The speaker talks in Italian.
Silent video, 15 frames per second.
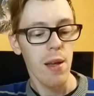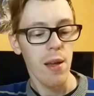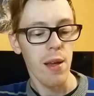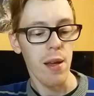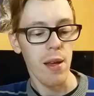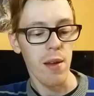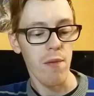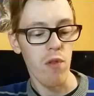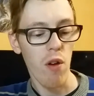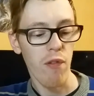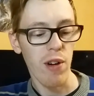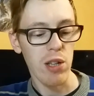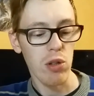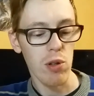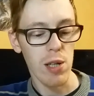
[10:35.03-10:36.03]
Eh, vi ho
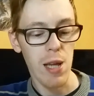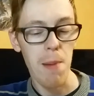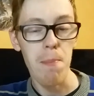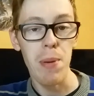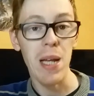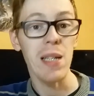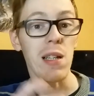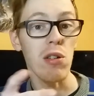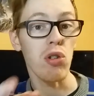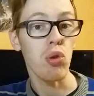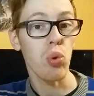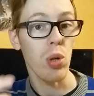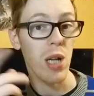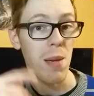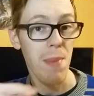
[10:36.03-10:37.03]
fatto il gameplay del
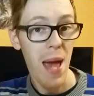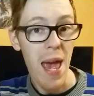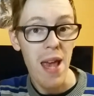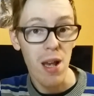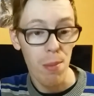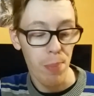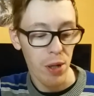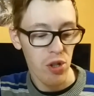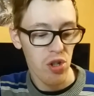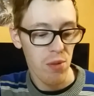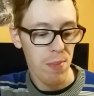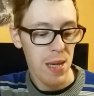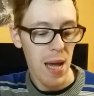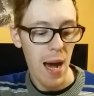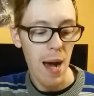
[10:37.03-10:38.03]
suo remake per
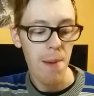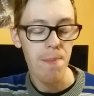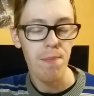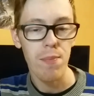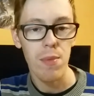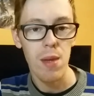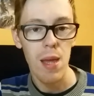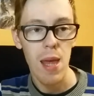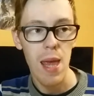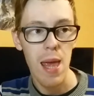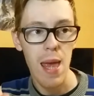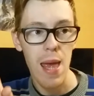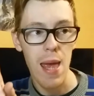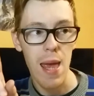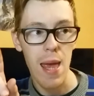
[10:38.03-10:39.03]
GBA
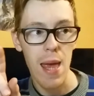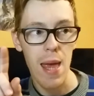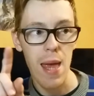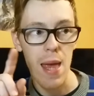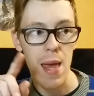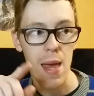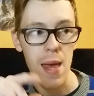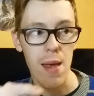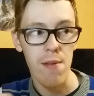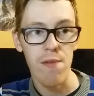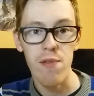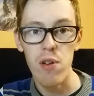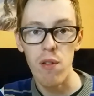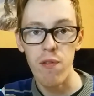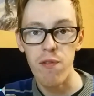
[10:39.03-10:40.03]
e
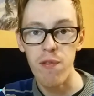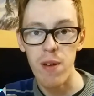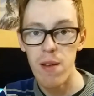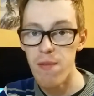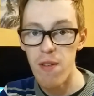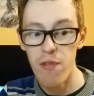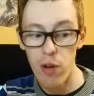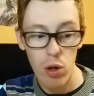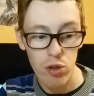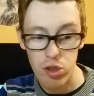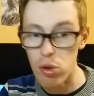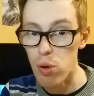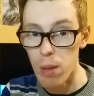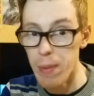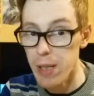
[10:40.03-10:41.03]
vi, e vi farò
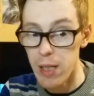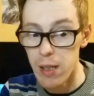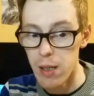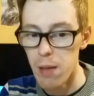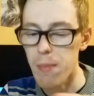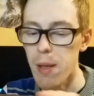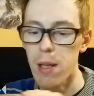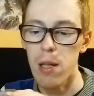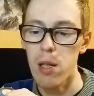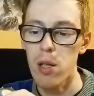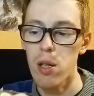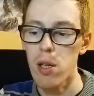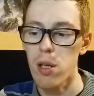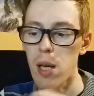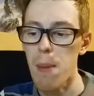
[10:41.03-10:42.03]
sicuramente anche il
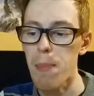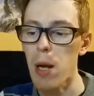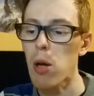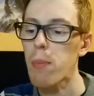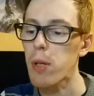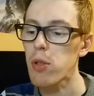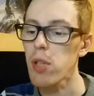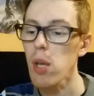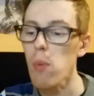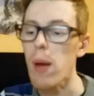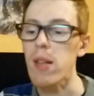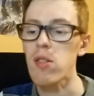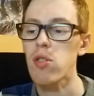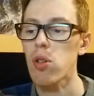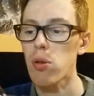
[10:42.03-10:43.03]
gameplay completo di
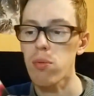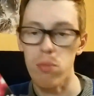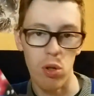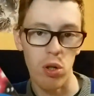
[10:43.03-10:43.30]
questo,